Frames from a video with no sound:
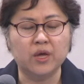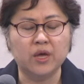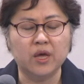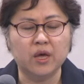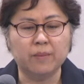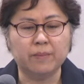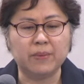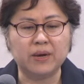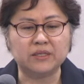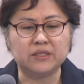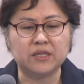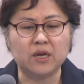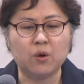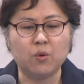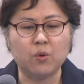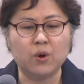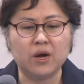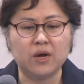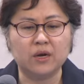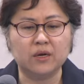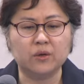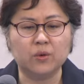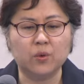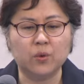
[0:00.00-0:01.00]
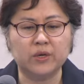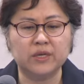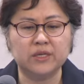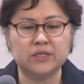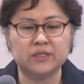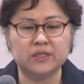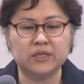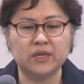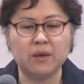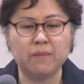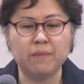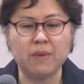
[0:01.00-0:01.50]
바사왕
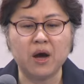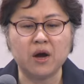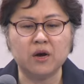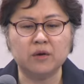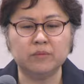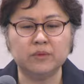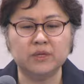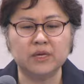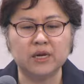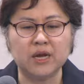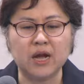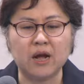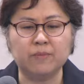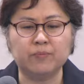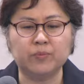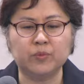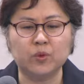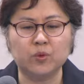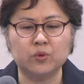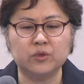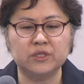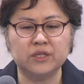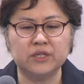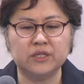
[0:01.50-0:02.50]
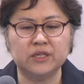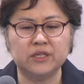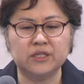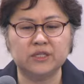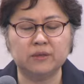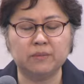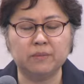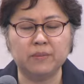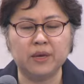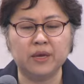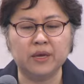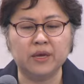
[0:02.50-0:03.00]
고레스의 마음을
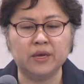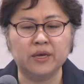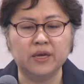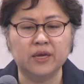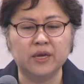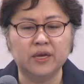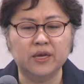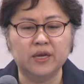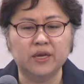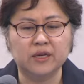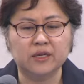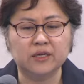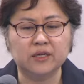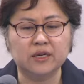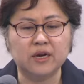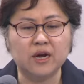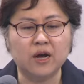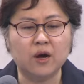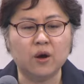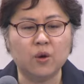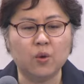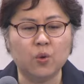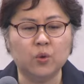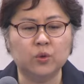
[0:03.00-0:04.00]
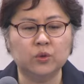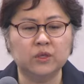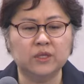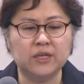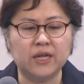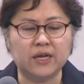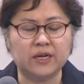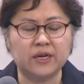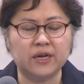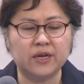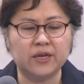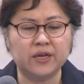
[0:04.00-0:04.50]
감동시키심에 그가 온
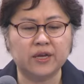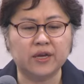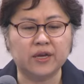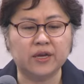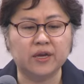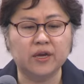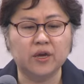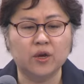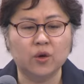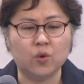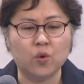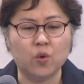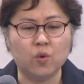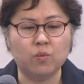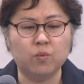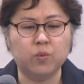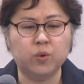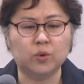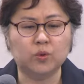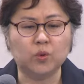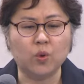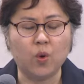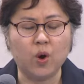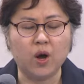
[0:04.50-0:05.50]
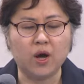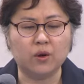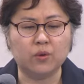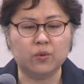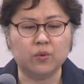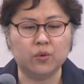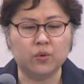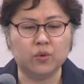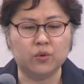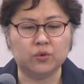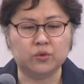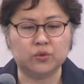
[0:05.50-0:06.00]
나라에 공포도
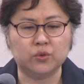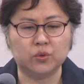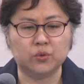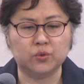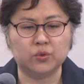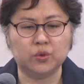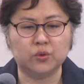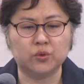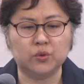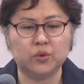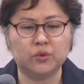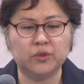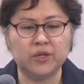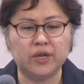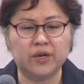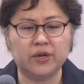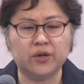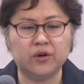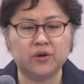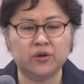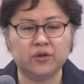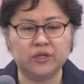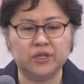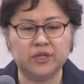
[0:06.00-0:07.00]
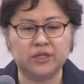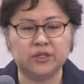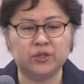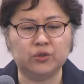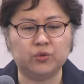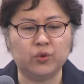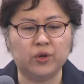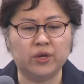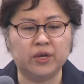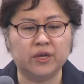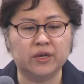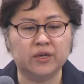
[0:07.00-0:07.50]
하고 조소도 내려
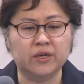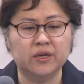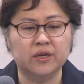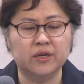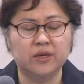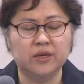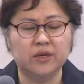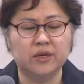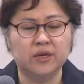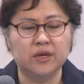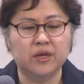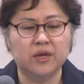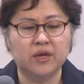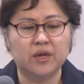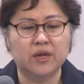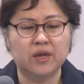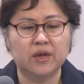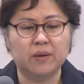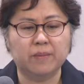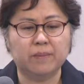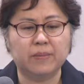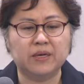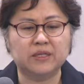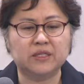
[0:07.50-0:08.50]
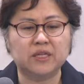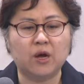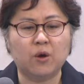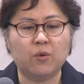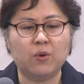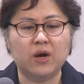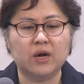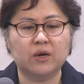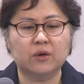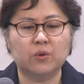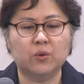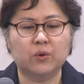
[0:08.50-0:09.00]
이르되
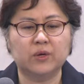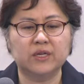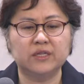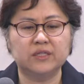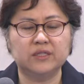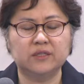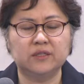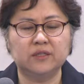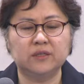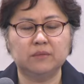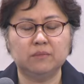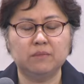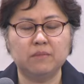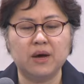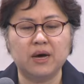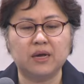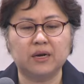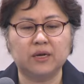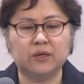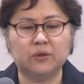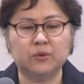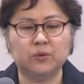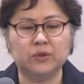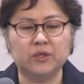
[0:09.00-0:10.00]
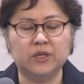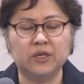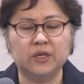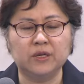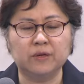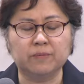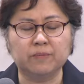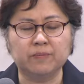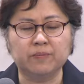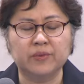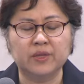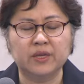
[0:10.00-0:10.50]
바사왕 고레스는 말하노니
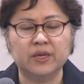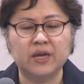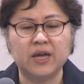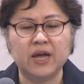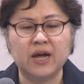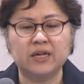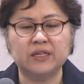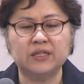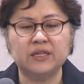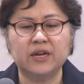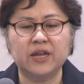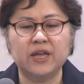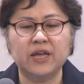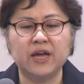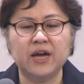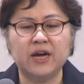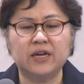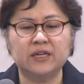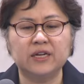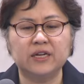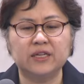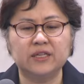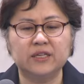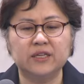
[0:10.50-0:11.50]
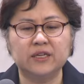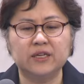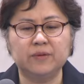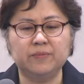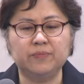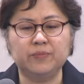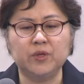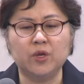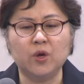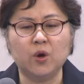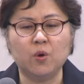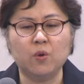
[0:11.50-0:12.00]
하늘의 하나님
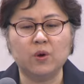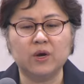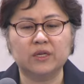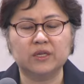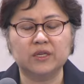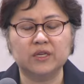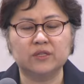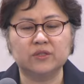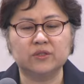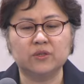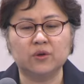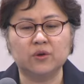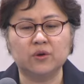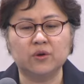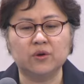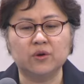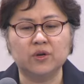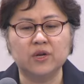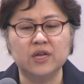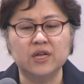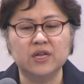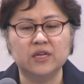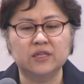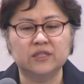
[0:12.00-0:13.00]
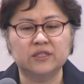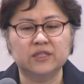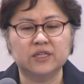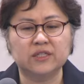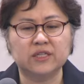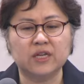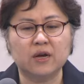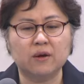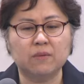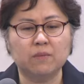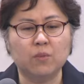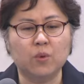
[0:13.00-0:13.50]
여호와께서
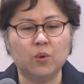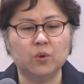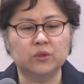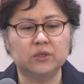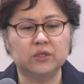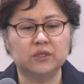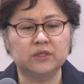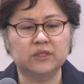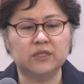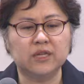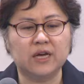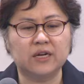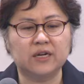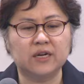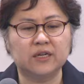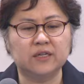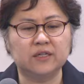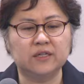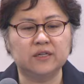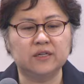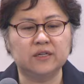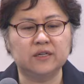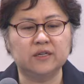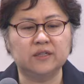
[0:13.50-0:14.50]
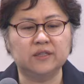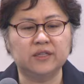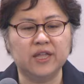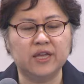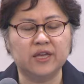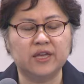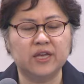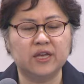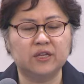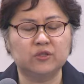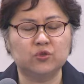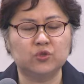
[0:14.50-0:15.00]
세상 모든 나라를
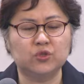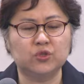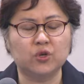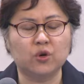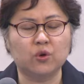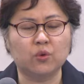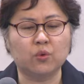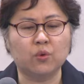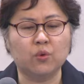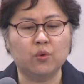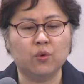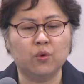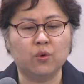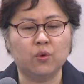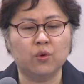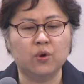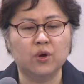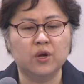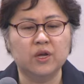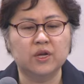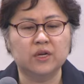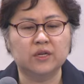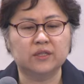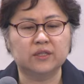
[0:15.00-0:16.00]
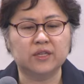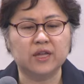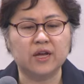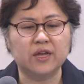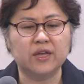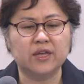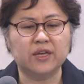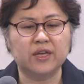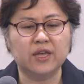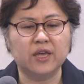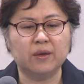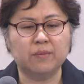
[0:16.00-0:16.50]
내게 주셨고
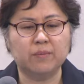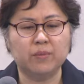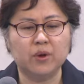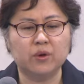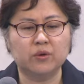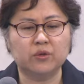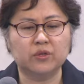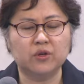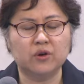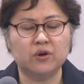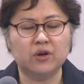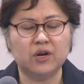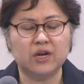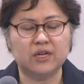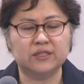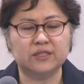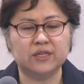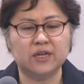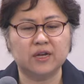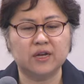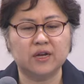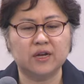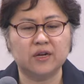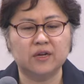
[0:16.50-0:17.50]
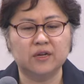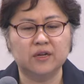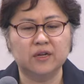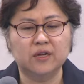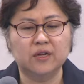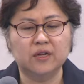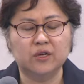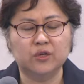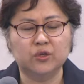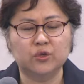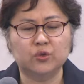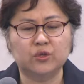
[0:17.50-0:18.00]
나에게 명령하사
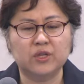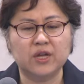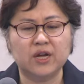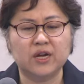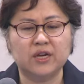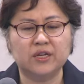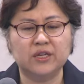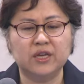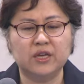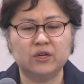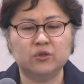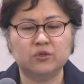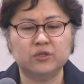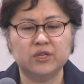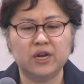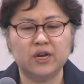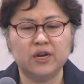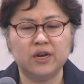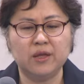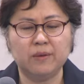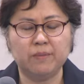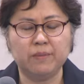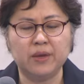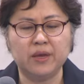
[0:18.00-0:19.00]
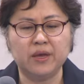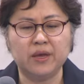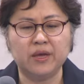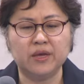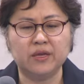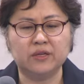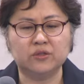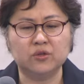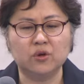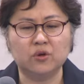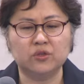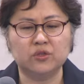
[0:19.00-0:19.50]
유다 예루살렘에
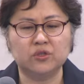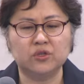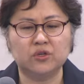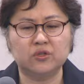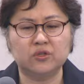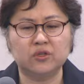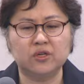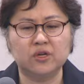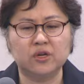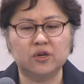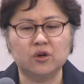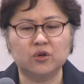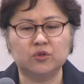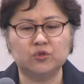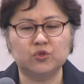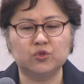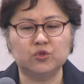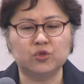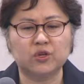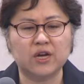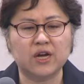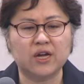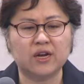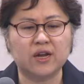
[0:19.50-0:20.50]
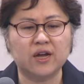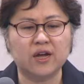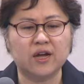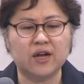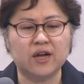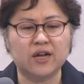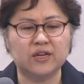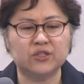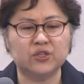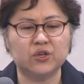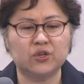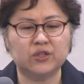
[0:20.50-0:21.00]
성전을 건축하라
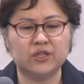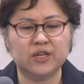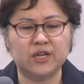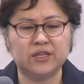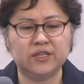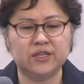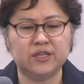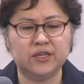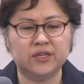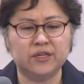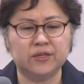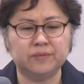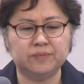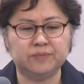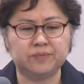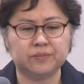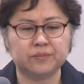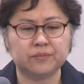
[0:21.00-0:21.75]
하셨나니